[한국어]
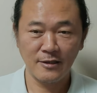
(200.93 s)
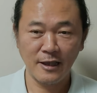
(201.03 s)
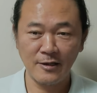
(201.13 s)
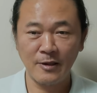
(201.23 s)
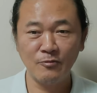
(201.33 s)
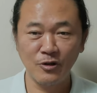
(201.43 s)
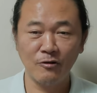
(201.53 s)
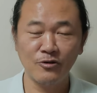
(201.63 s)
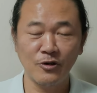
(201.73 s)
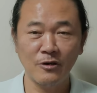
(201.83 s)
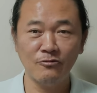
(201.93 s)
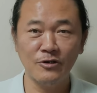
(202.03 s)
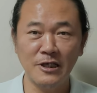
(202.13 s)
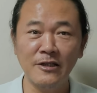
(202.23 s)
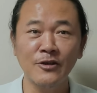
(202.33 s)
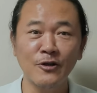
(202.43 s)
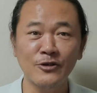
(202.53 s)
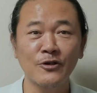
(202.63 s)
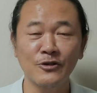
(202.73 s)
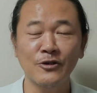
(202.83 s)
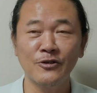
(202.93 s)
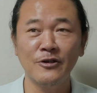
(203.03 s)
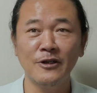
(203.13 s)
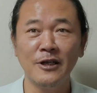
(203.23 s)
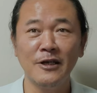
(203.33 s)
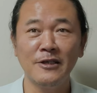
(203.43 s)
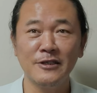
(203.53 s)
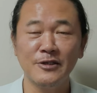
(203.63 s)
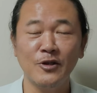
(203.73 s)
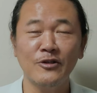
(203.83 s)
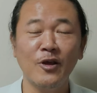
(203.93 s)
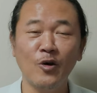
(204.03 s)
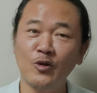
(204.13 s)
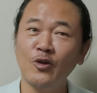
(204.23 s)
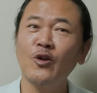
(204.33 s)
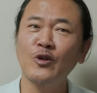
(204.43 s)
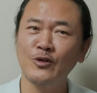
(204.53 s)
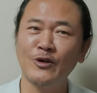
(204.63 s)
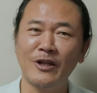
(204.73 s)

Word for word: 다른 한 분하고 저하고 2등 결정전을 치렀는데 거기서 떨어졌죠.